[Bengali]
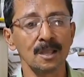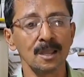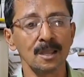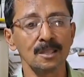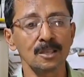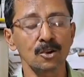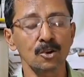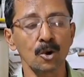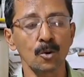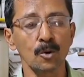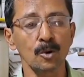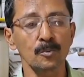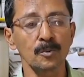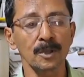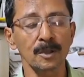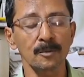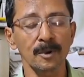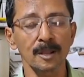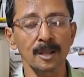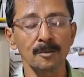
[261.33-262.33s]
এটা খবর
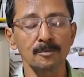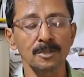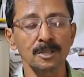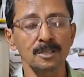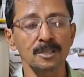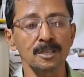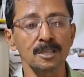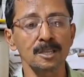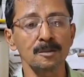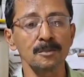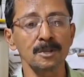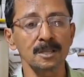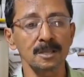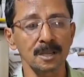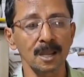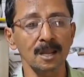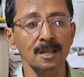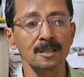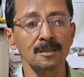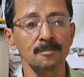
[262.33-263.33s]
পাওয়া পেলাম যে সিকিমে
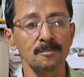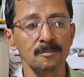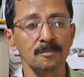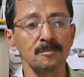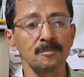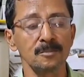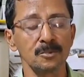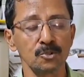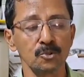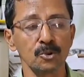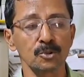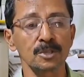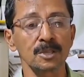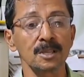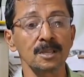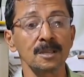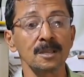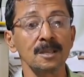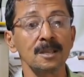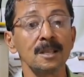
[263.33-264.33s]
গাড়ি ধসে